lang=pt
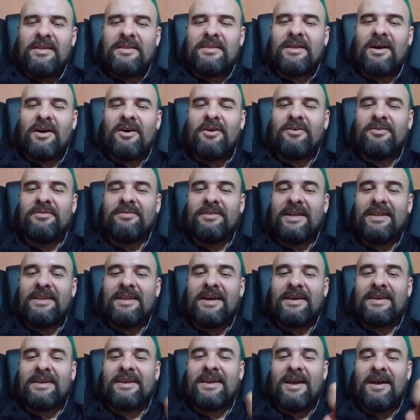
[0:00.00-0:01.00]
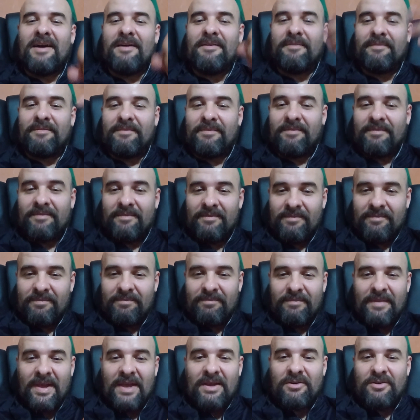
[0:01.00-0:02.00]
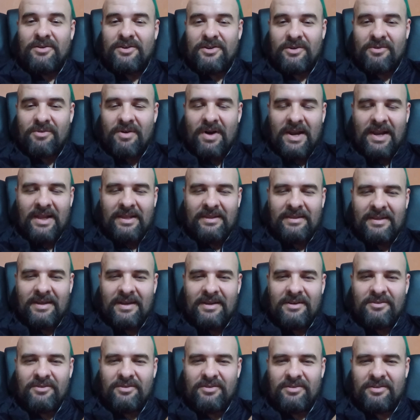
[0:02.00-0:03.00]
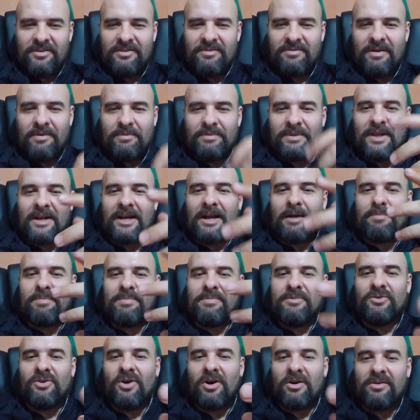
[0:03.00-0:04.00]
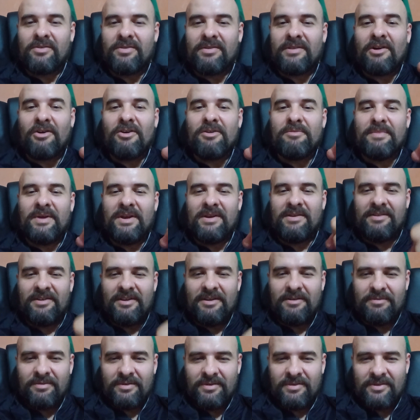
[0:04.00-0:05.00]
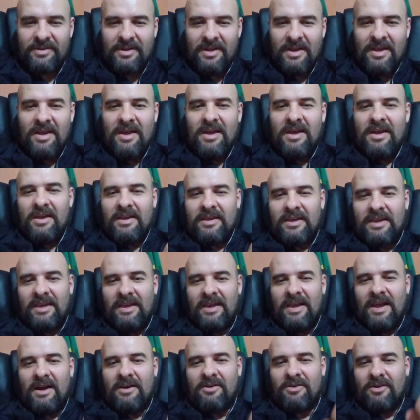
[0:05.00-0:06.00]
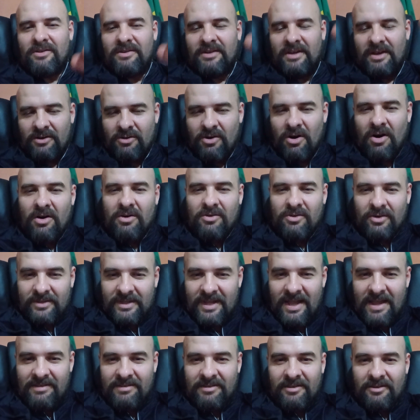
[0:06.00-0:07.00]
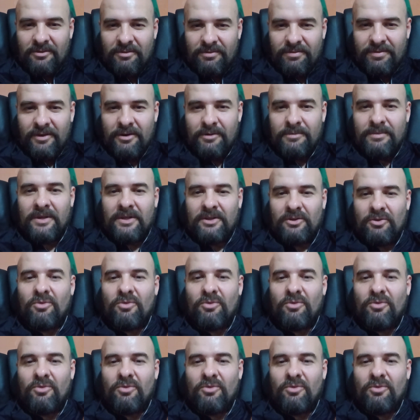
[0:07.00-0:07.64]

Então, né, daqui a menos de 40 anos, vamos ter jogos tão imersivos que, igual acontece no filme